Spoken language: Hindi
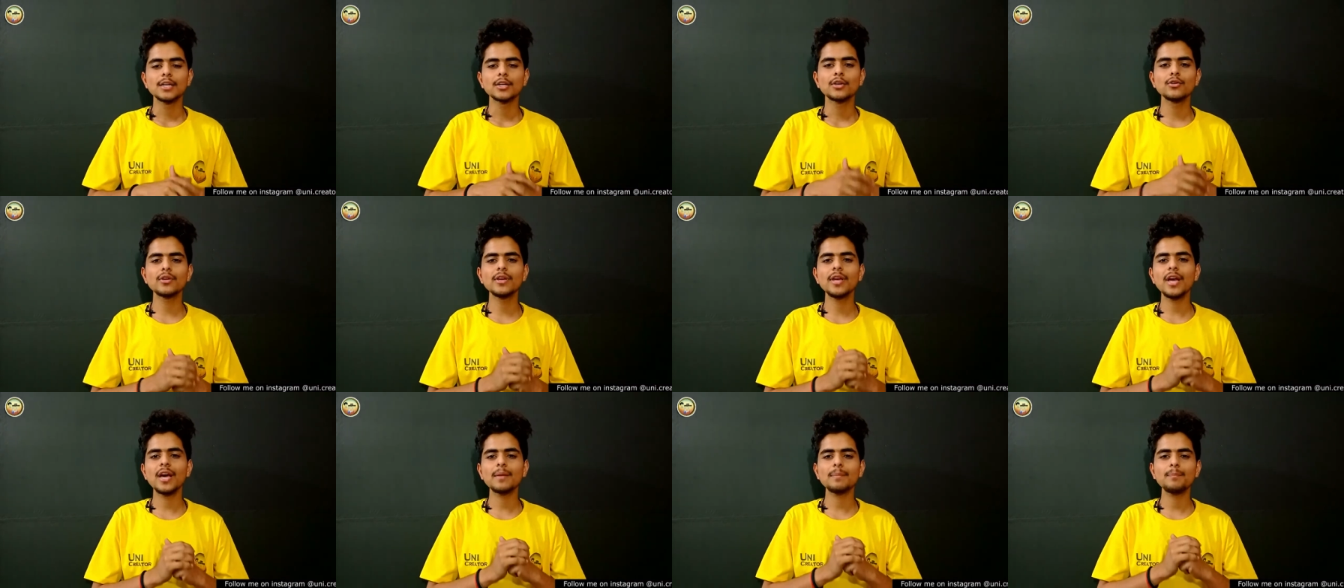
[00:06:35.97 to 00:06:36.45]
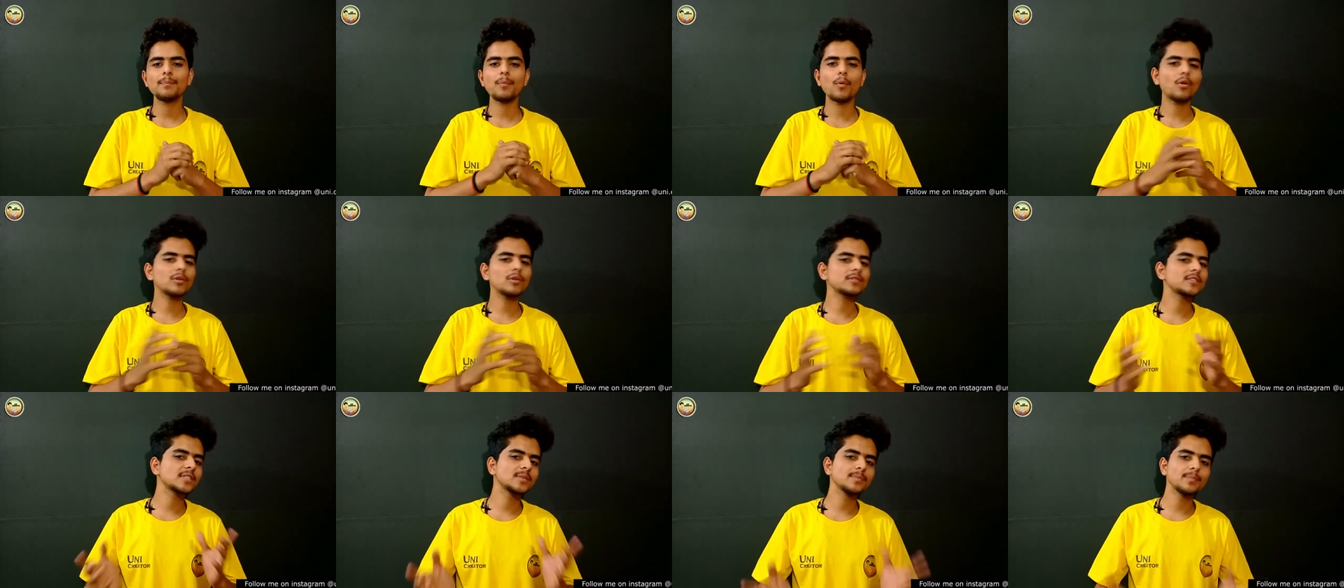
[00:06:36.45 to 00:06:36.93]
क्योंकि यार
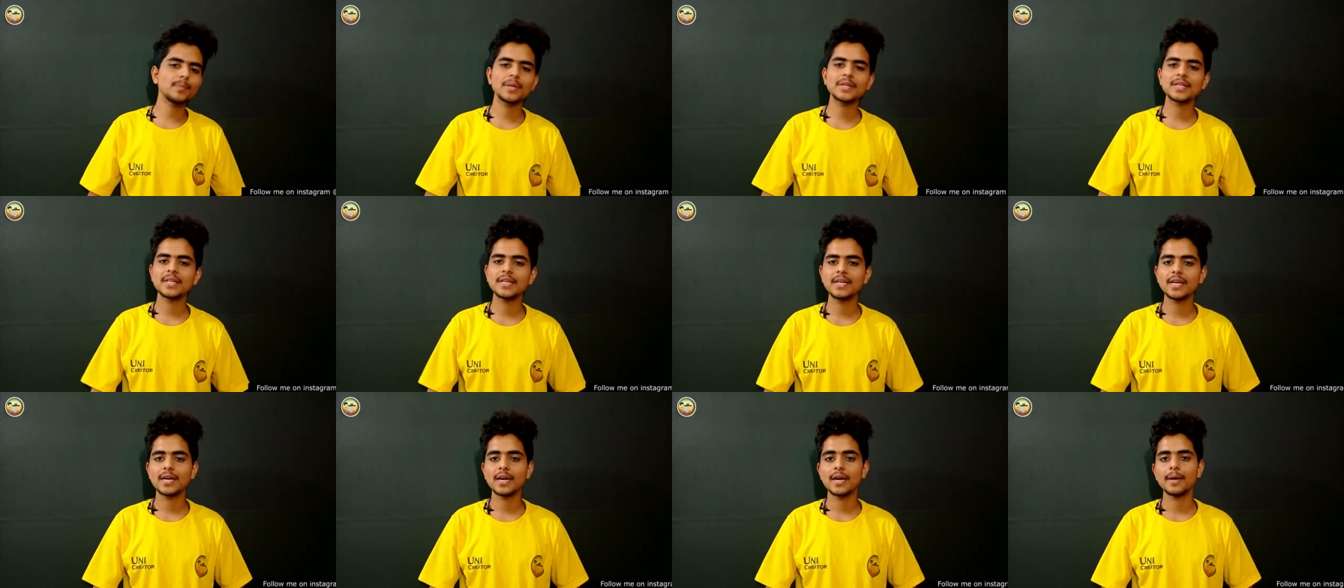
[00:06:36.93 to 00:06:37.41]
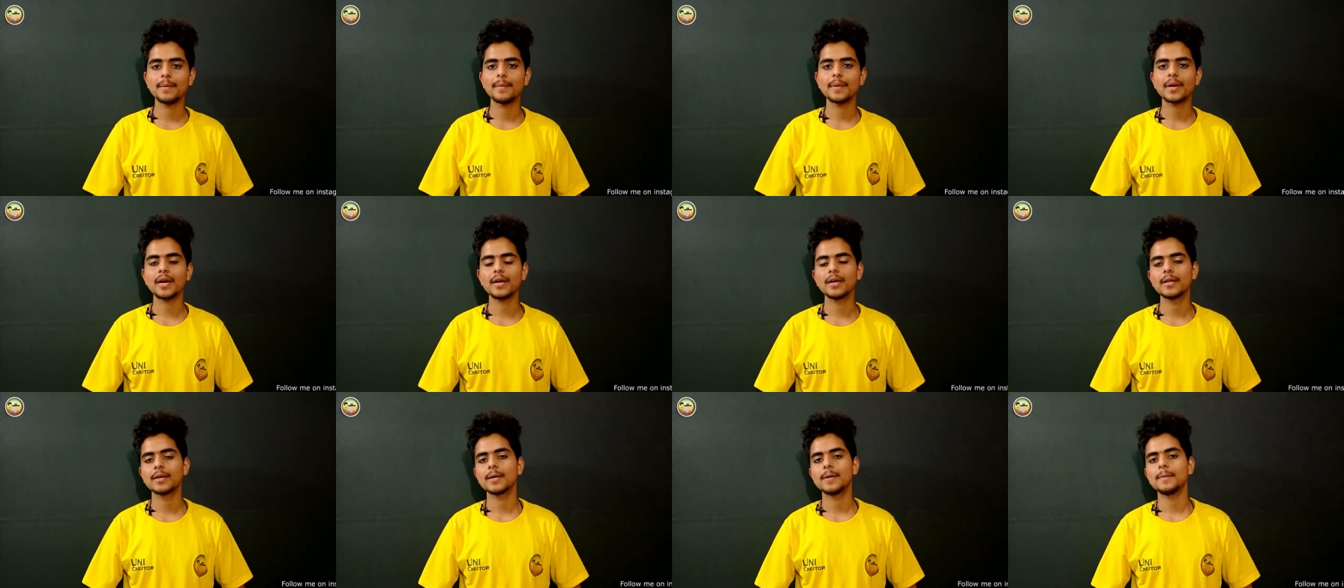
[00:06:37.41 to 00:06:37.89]
बहुत सिंपल तरीका है
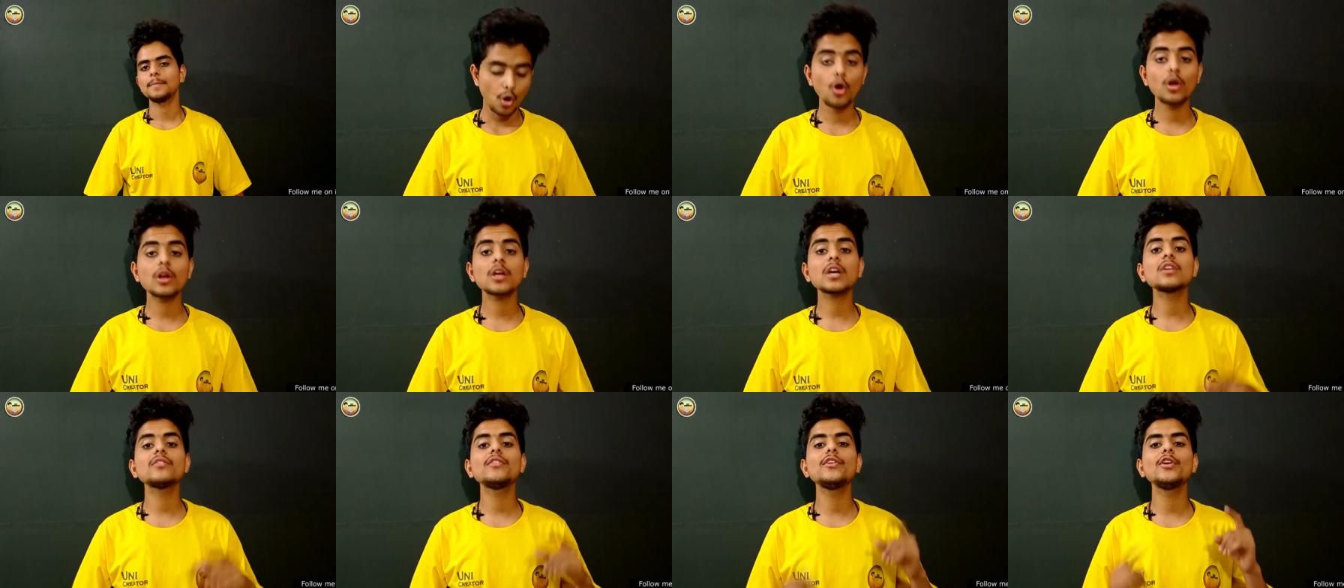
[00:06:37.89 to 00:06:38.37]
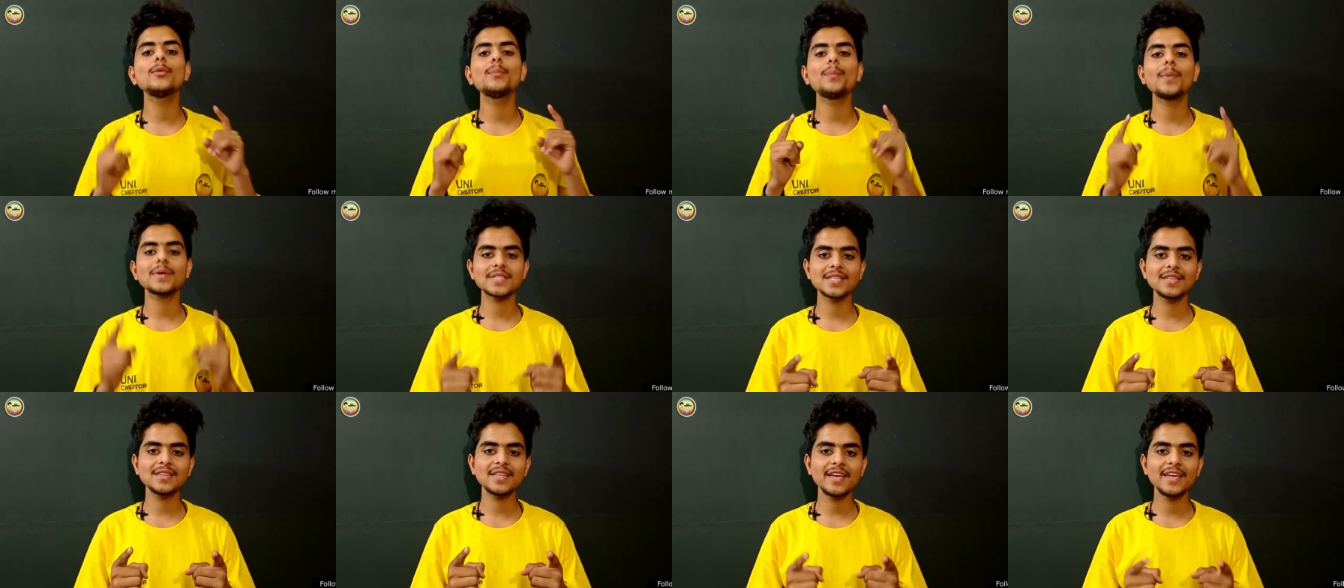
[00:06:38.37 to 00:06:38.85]
बनाने का और अगर वीडियो
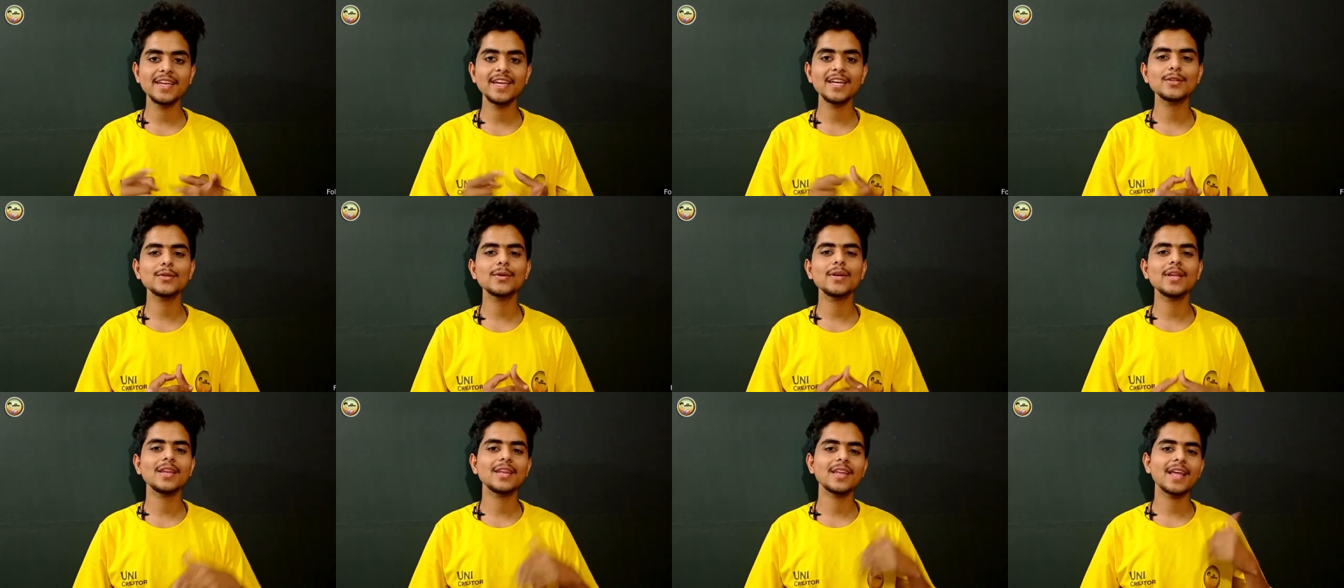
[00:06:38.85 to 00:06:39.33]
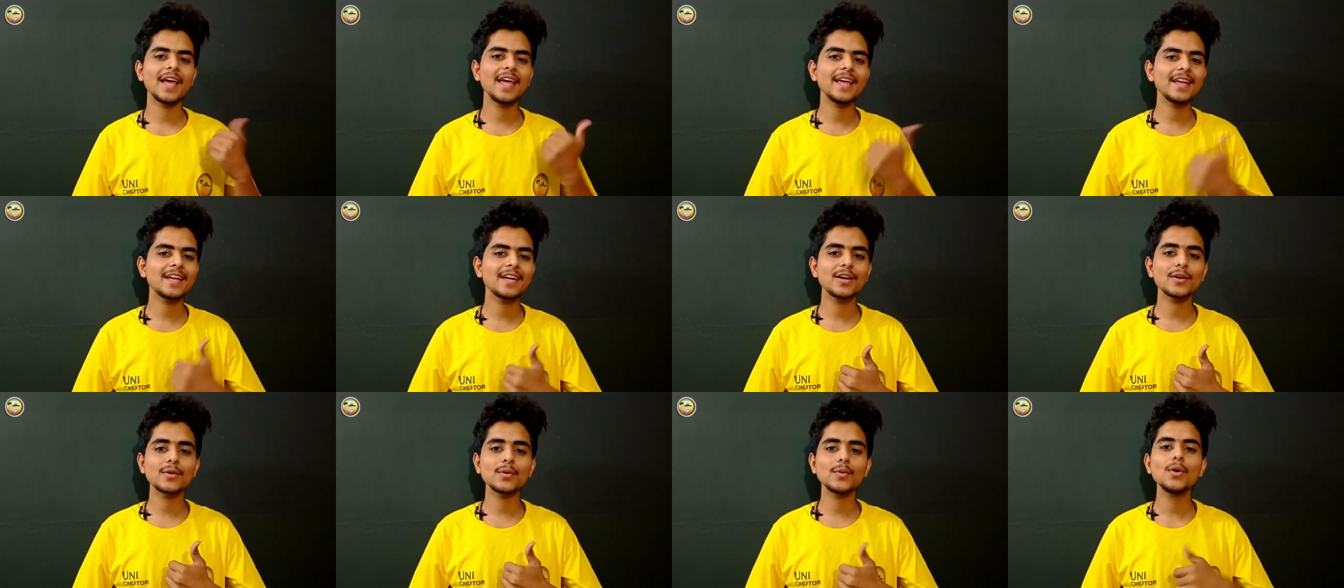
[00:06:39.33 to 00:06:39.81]
पसंद आई है तो ये
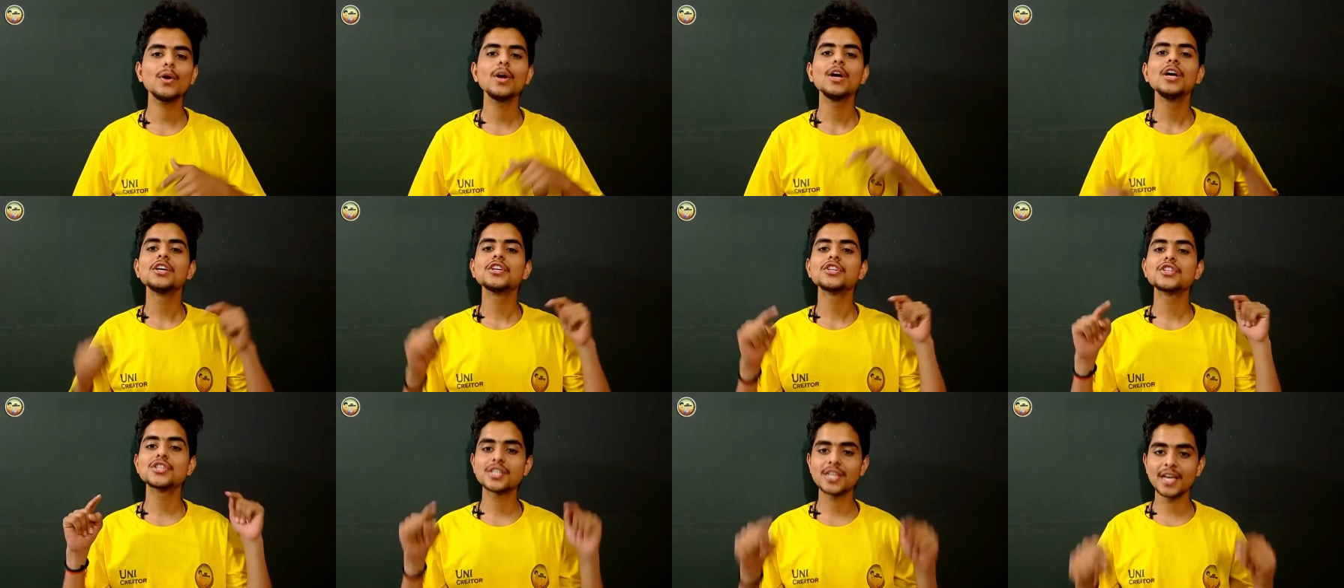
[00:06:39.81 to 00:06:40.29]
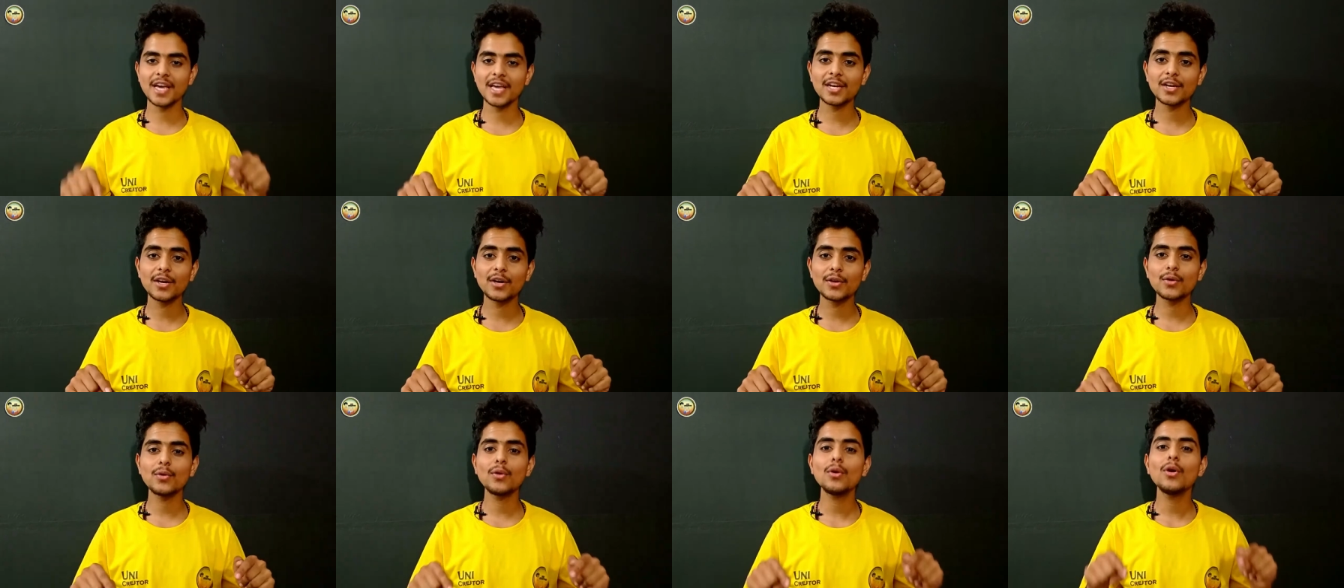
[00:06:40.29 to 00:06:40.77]
लाइक करो शेयर
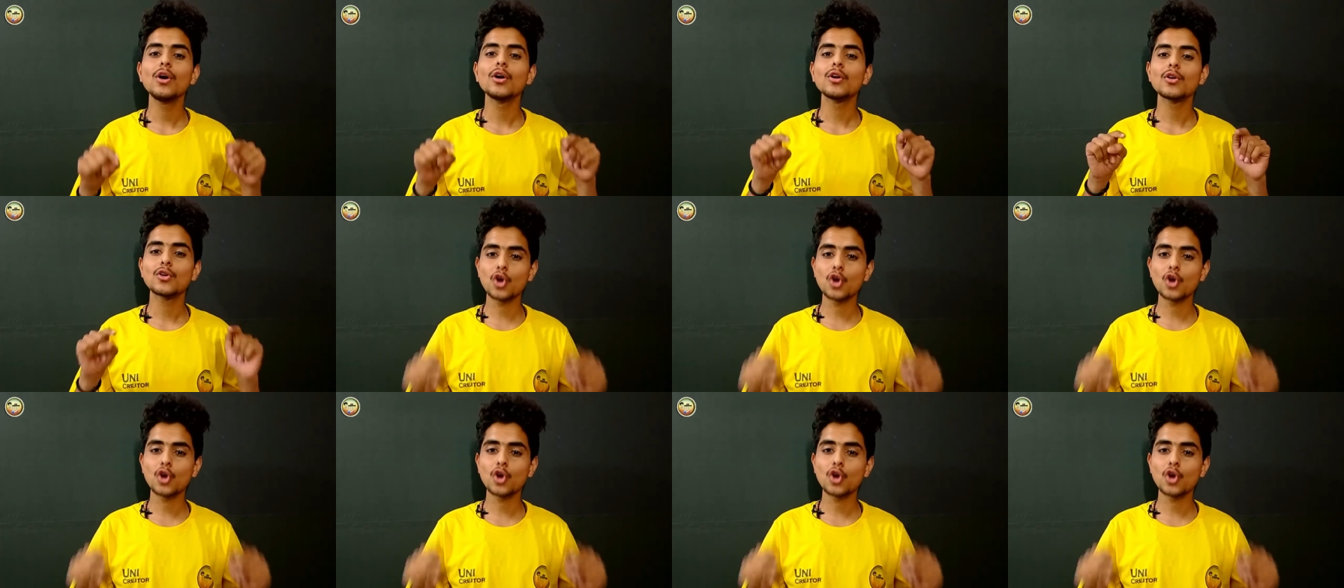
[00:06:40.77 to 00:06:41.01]
करो